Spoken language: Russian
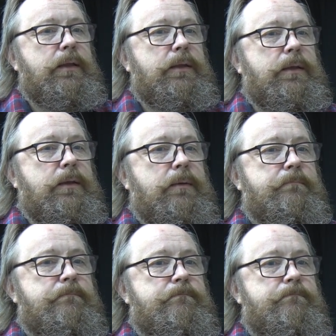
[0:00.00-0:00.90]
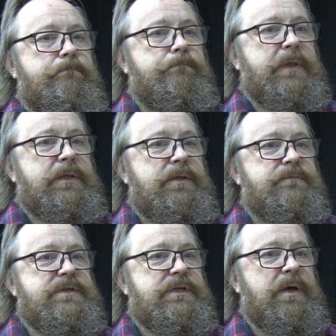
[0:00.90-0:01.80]
И это не
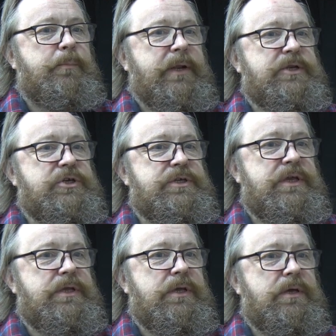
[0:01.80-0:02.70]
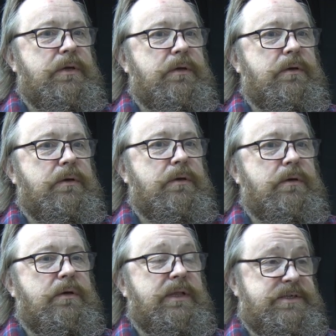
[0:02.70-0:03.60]
всегда прочтение
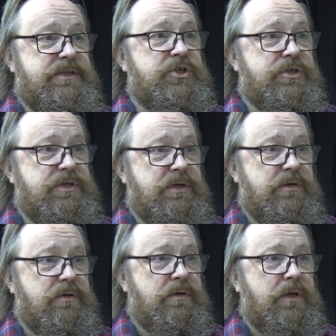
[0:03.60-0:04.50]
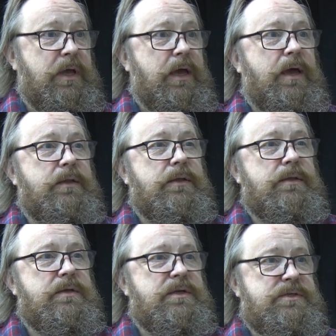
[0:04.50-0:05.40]
а, классическое – это
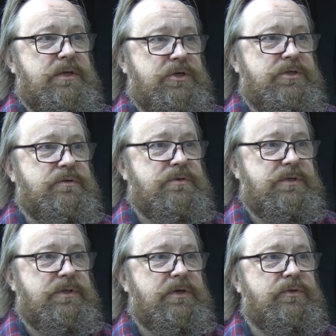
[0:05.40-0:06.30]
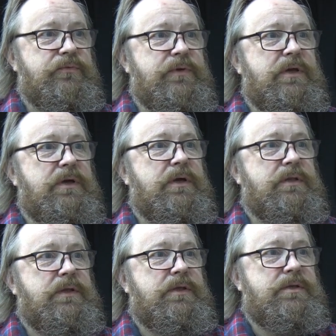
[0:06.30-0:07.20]
интересные режиссерские трактовки,
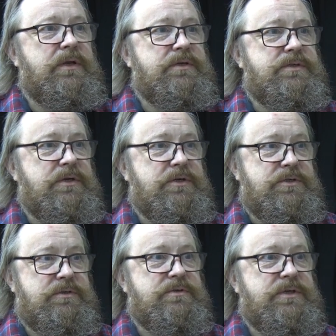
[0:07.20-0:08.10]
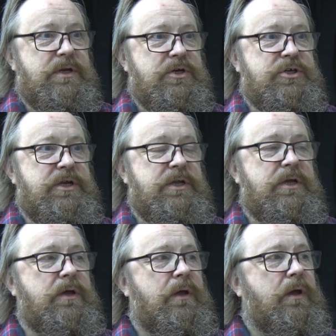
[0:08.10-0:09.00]
это интересные режиссерские
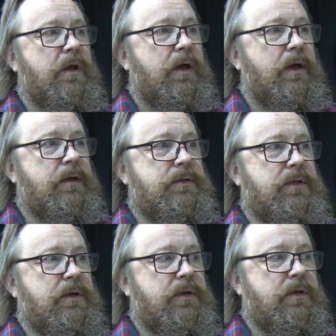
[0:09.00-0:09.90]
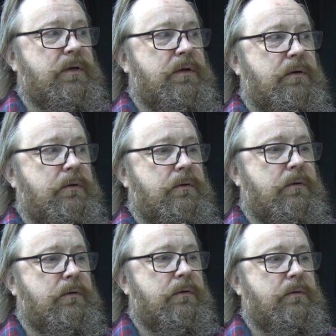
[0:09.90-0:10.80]
решения, это
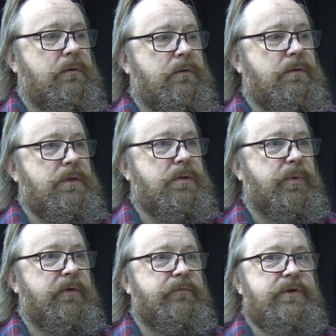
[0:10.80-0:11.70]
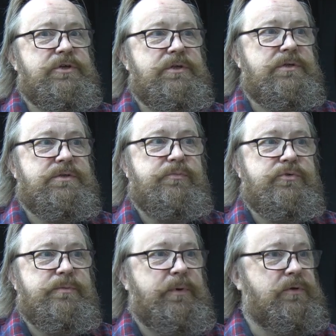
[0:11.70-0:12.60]
э, непривычный
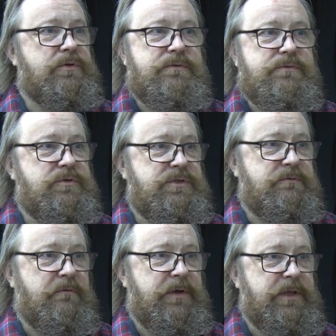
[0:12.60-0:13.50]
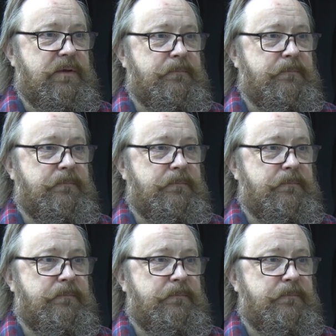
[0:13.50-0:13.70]
способ актерского существования.